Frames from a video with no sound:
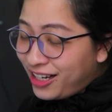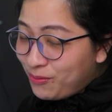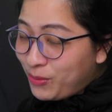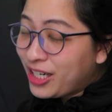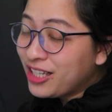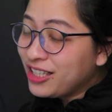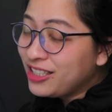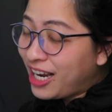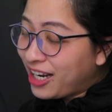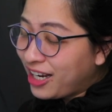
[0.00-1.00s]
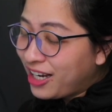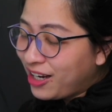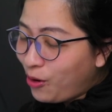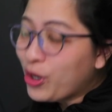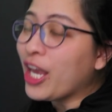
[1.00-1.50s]
มันก็คือยัง
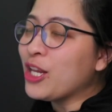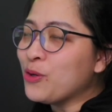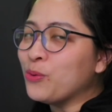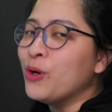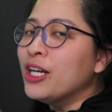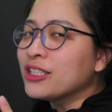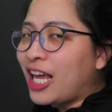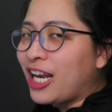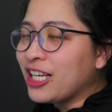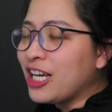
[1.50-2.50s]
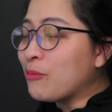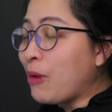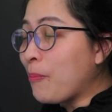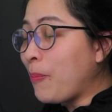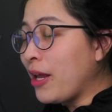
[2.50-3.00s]
โอเคอยู่ แต่ถ้าเกิด
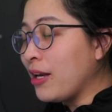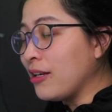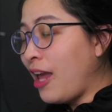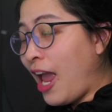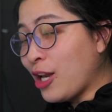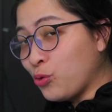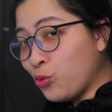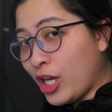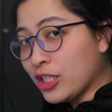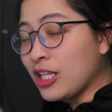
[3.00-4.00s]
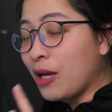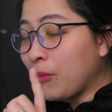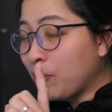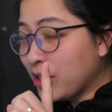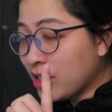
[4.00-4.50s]
มาเป็น Air 2S เนี่ย มั
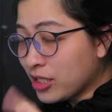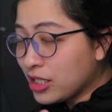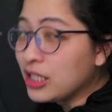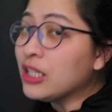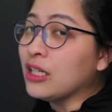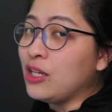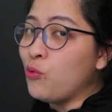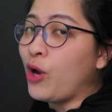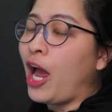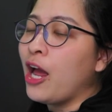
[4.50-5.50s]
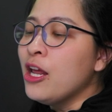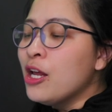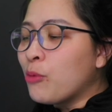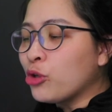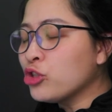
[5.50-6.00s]
นเป็นเซ็นเซอร์ 1 นิ้วค่ะ
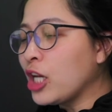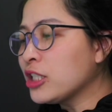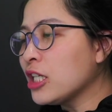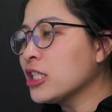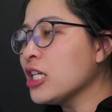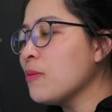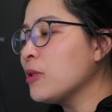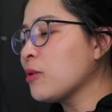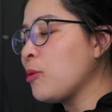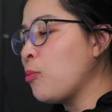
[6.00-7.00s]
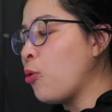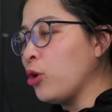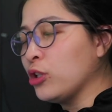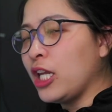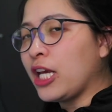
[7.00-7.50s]
เพราะฉะนั้นเซ็นเซอร์มันจะมีผล
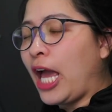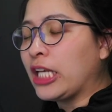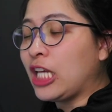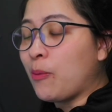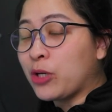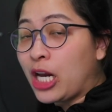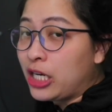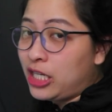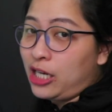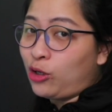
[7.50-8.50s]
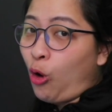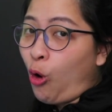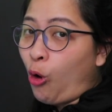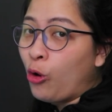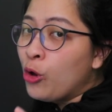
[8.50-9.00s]
ในการเก็บรายละเอียดขอ
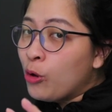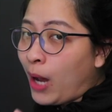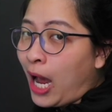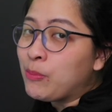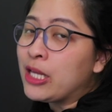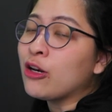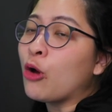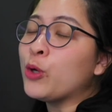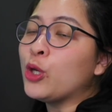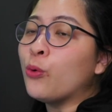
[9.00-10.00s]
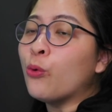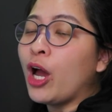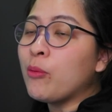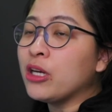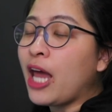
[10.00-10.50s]
งภาพนิ่งและวิดีโอ
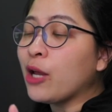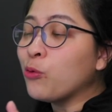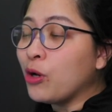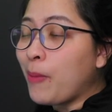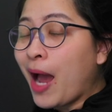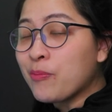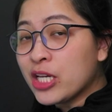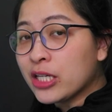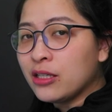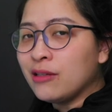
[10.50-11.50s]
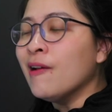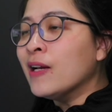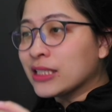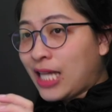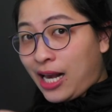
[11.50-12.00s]
ให้มันได้คุณภาพยิ่งขึ้น
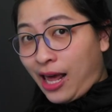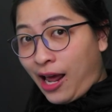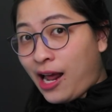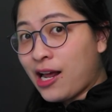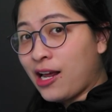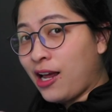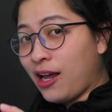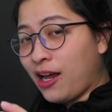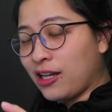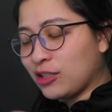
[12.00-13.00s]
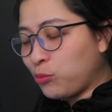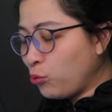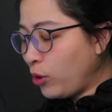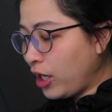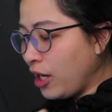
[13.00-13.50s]
แต่ละอาอาจะพูด
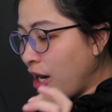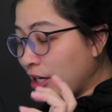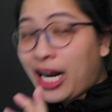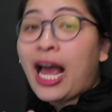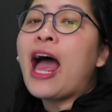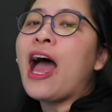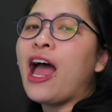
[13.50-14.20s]
ว่าไง ราคา